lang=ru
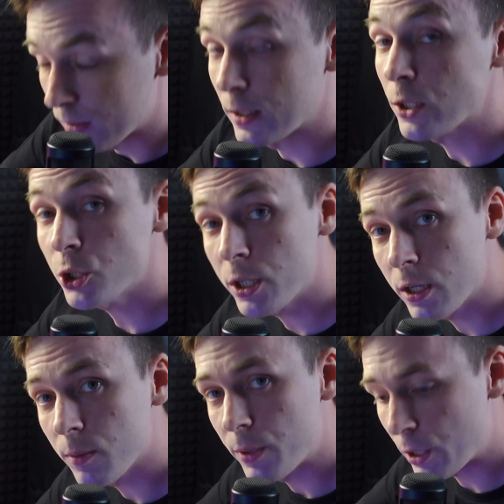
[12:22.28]

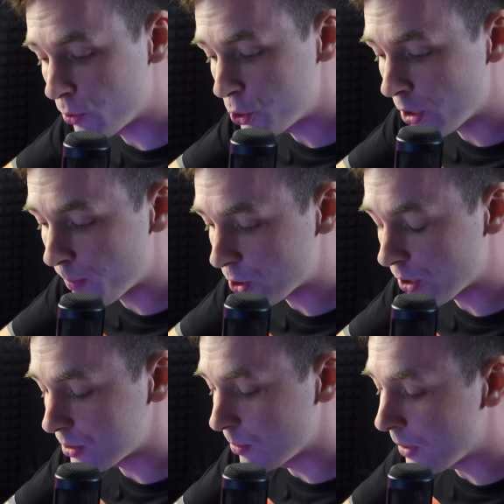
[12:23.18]
Нашли. Переключили,
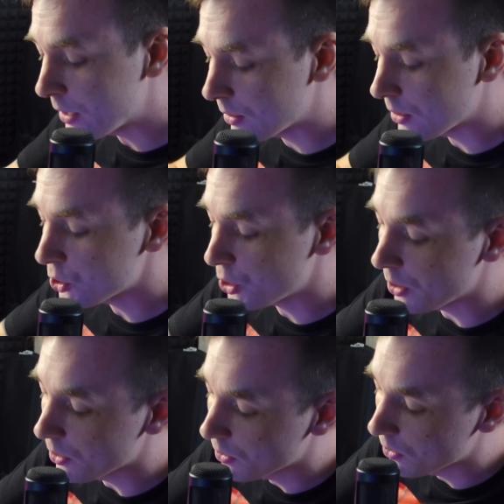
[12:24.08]
пожалуйста, банки, нашли.